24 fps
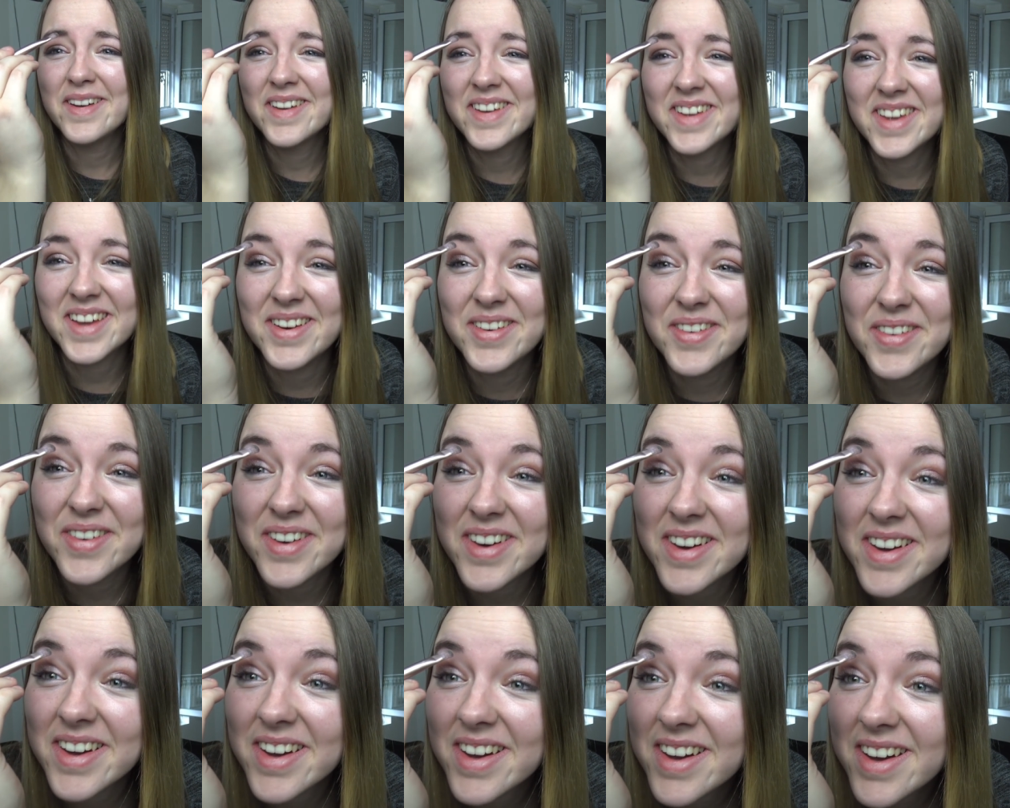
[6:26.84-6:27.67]
Quelle
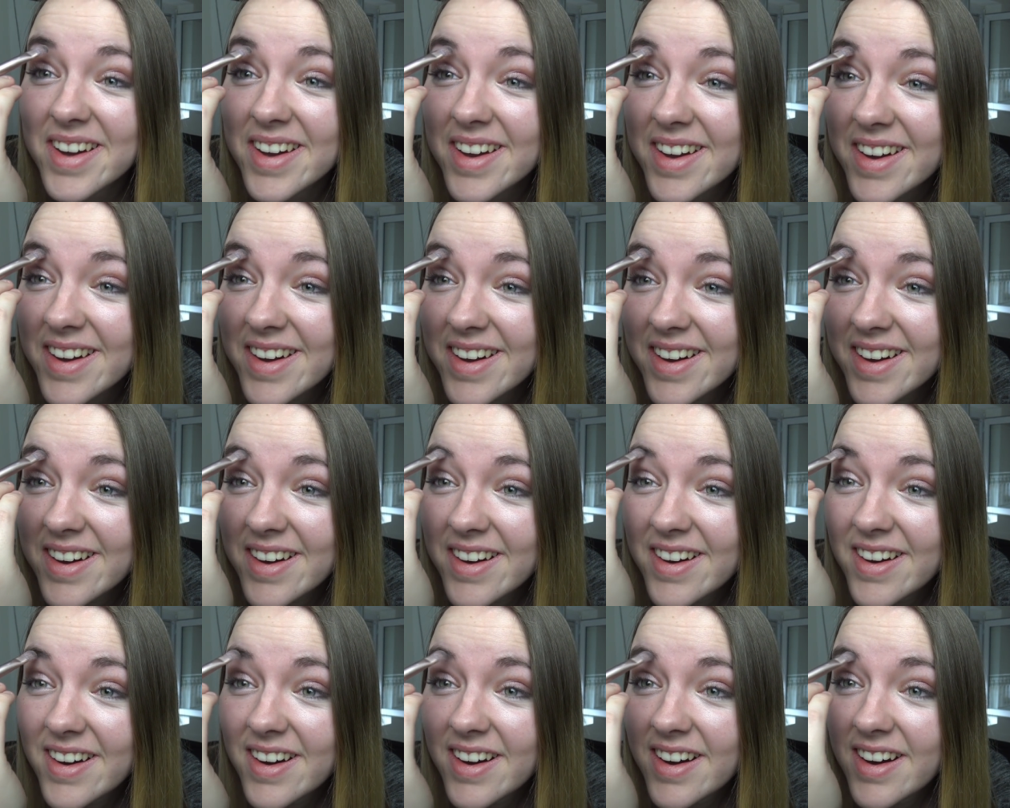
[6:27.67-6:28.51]
horreur
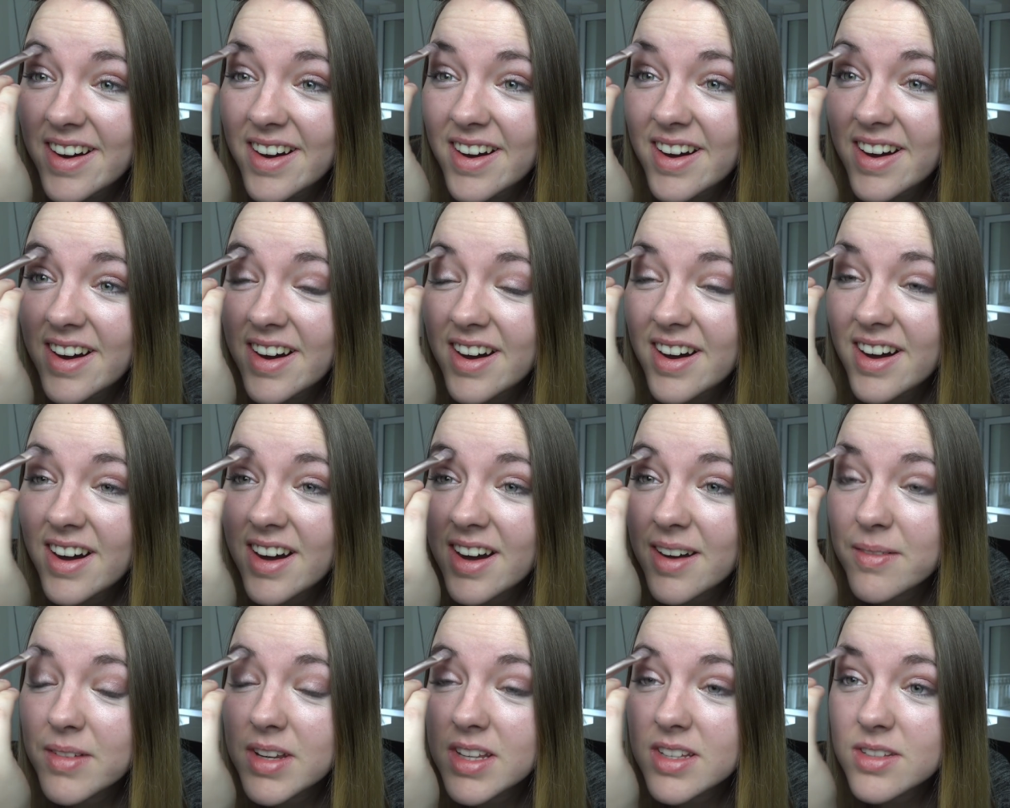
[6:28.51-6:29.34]
Ah
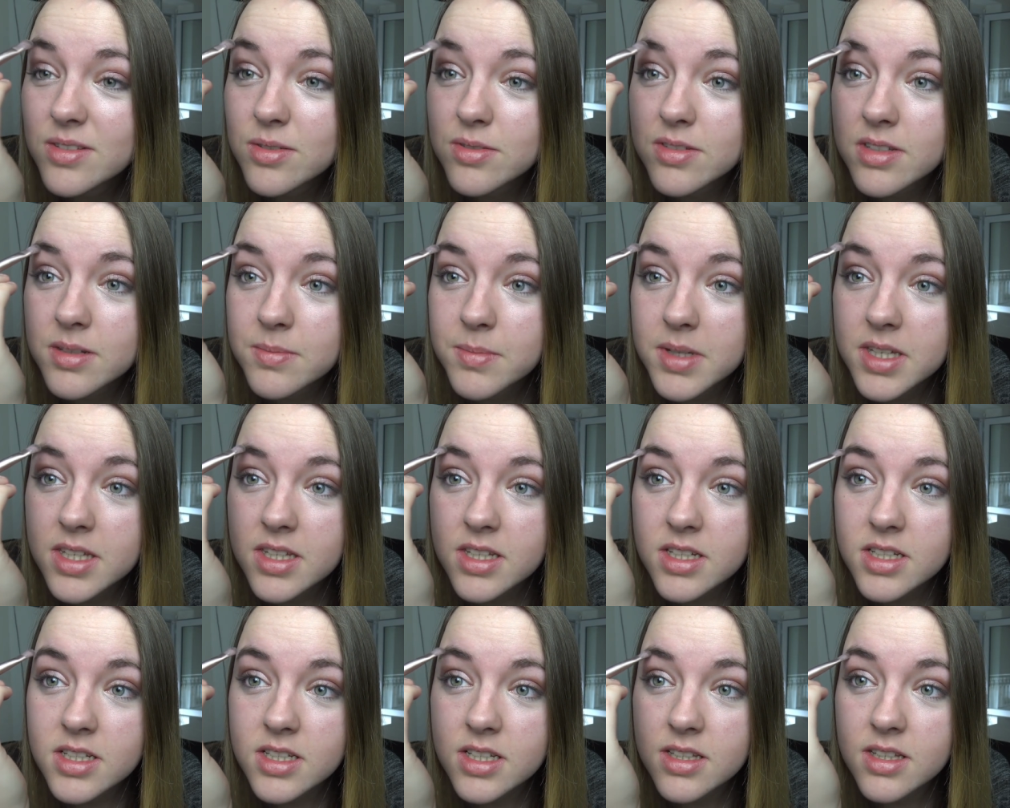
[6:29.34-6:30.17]
mais les sourcils
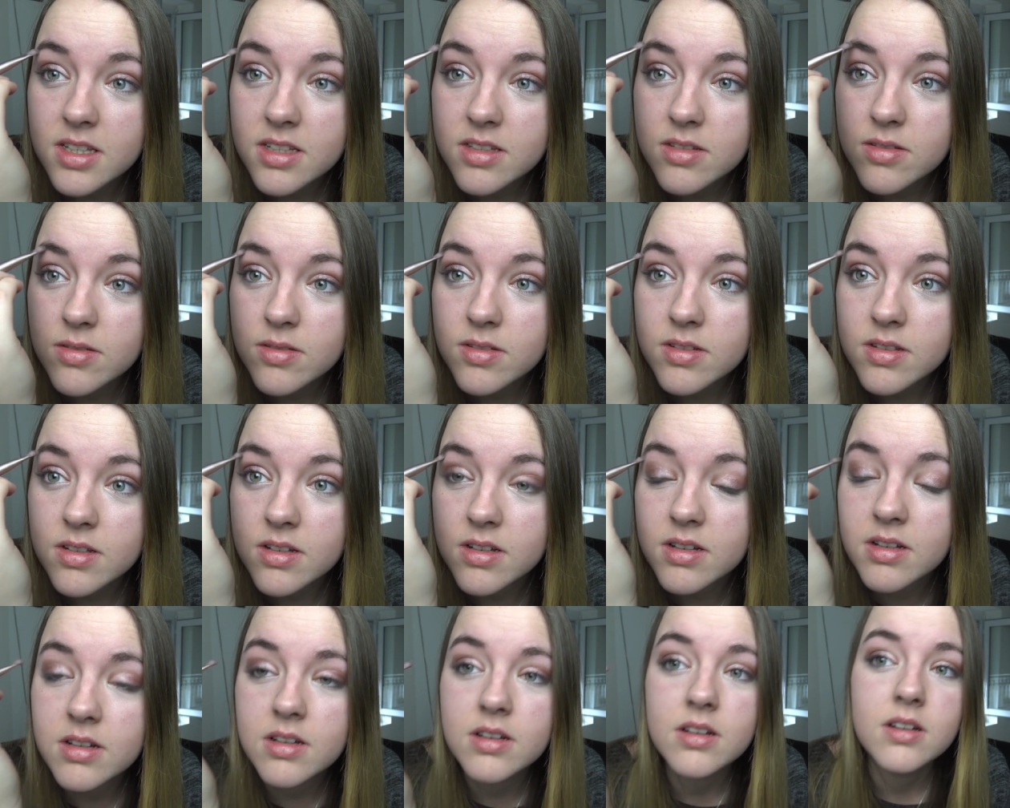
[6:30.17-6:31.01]
maquillés, je déteste ça.
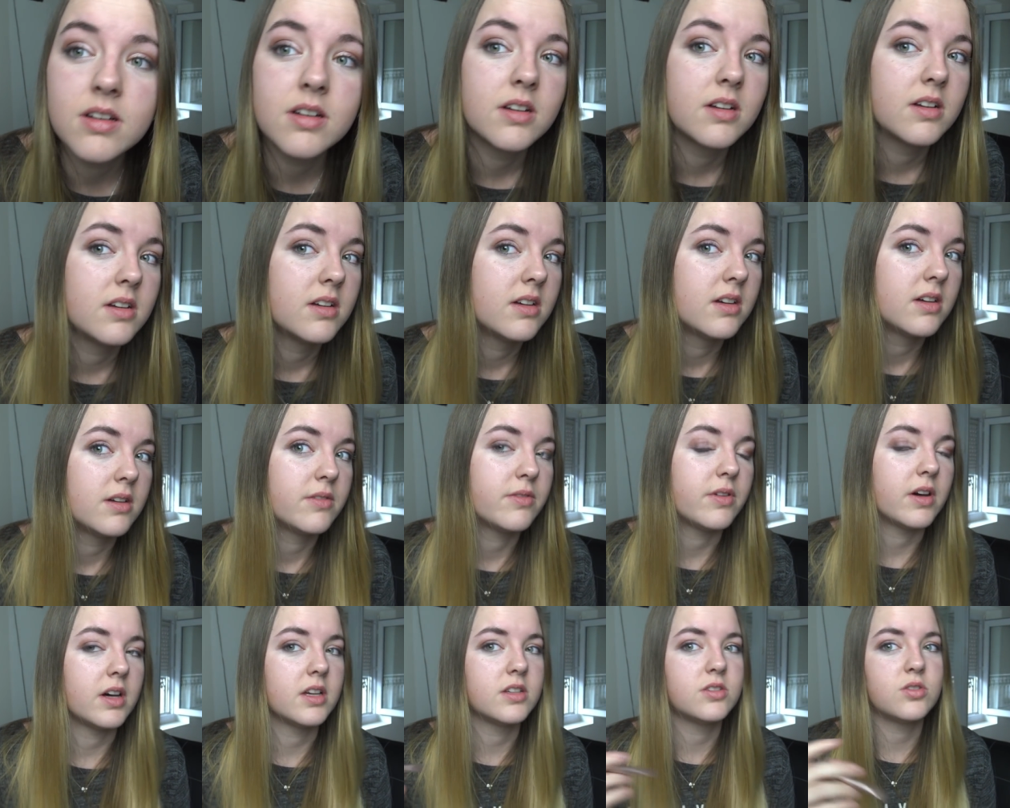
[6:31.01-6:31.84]

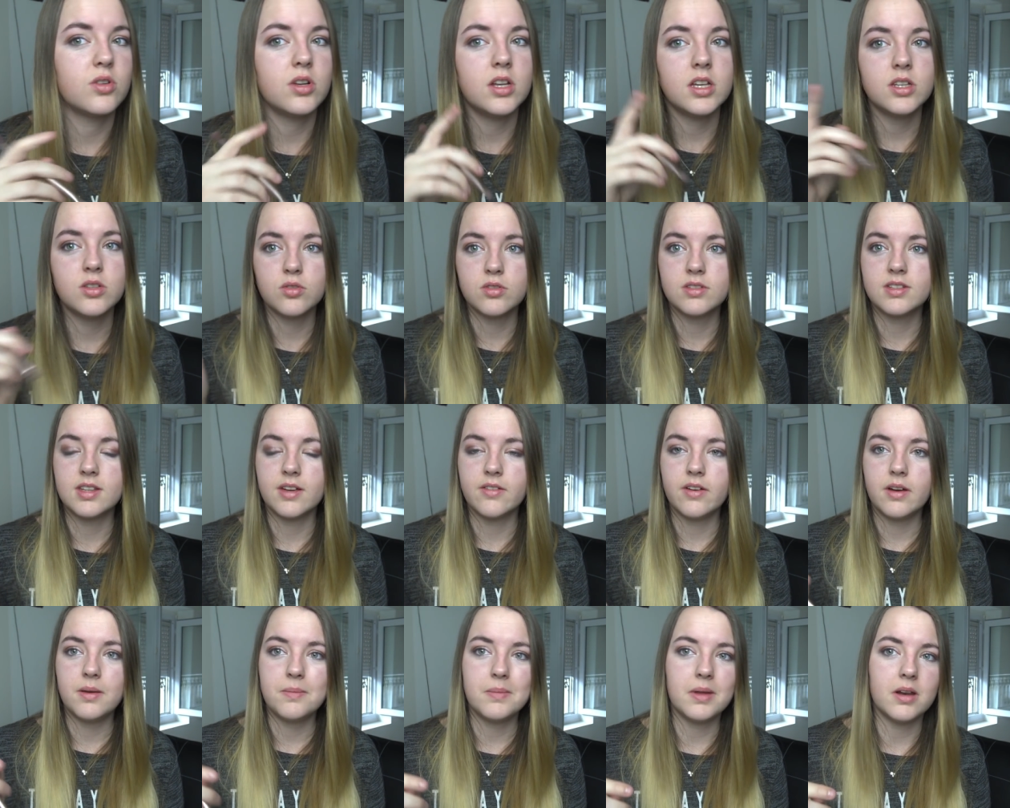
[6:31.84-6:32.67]
Enfin sur les autres ça
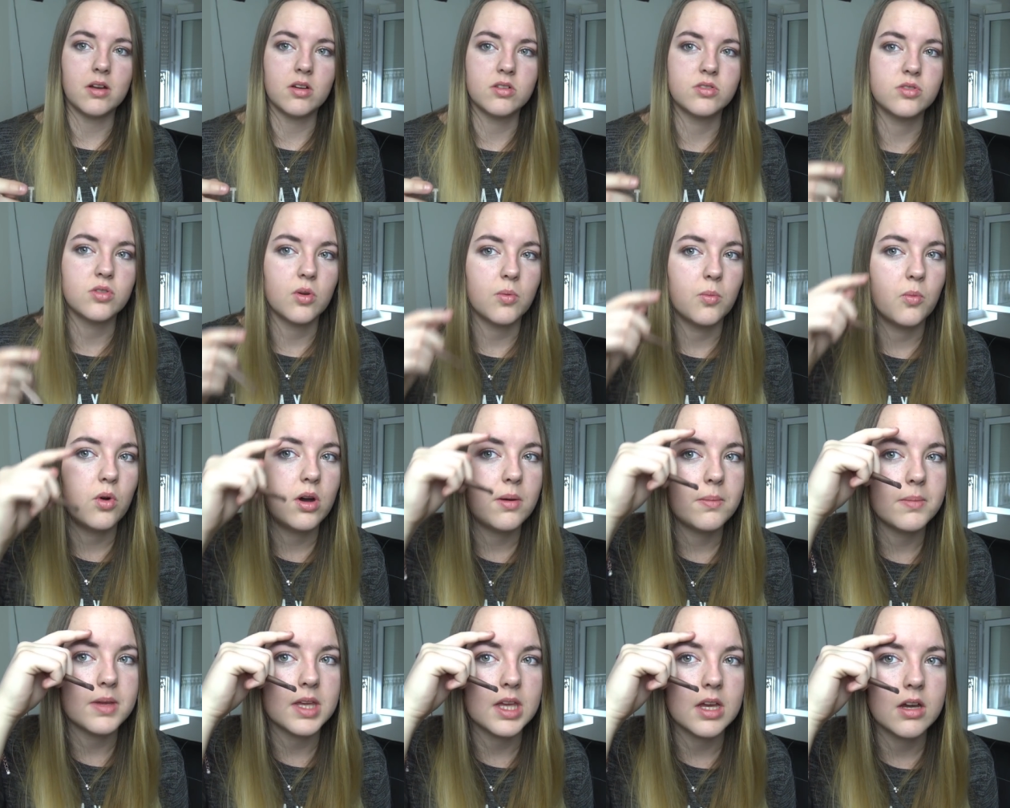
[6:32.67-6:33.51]
va, mais alors sur
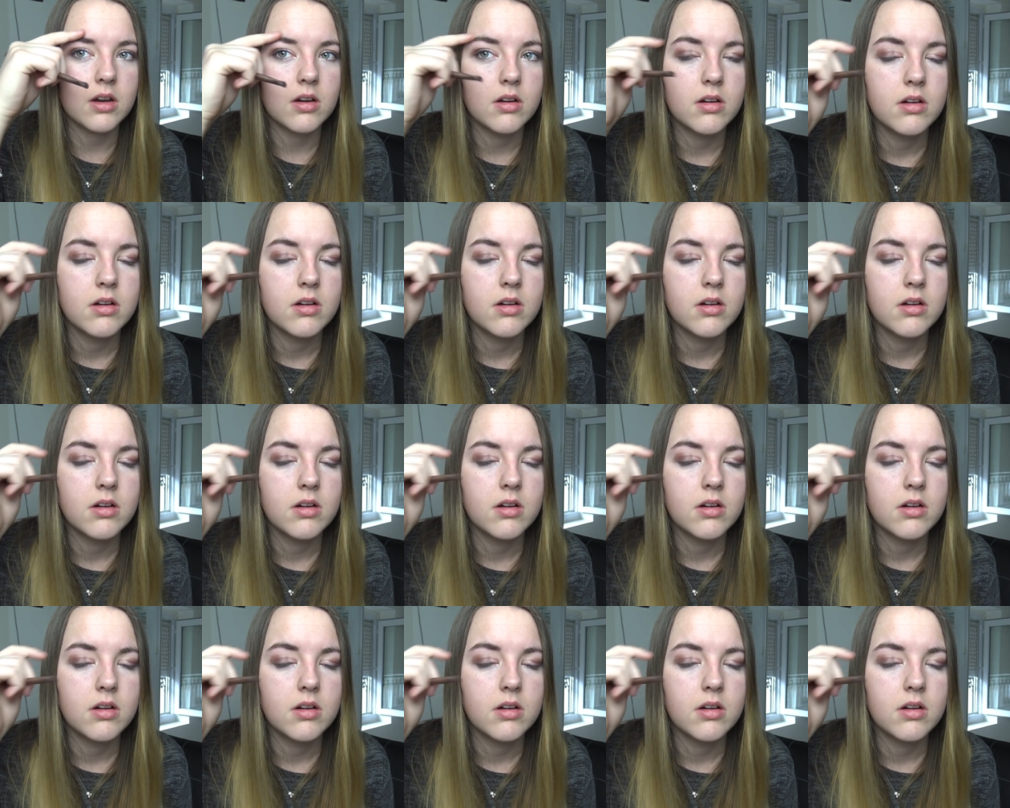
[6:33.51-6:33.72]
moi, mais...